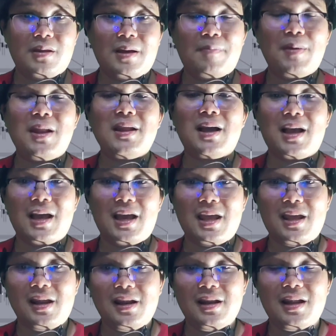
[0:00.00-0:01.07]
จะเป็นยังไง
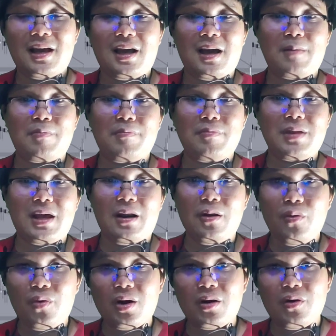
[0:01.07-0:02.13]
นะครับ จะ
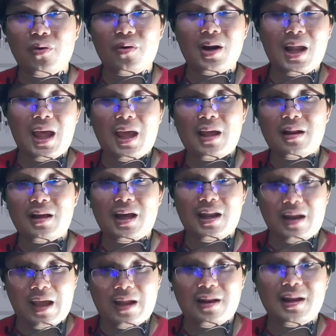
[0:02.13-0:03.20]
ล่วงลงแรงข
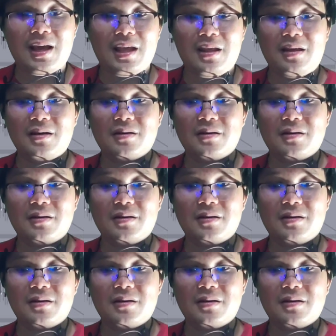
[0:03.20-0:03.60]
นาดไหน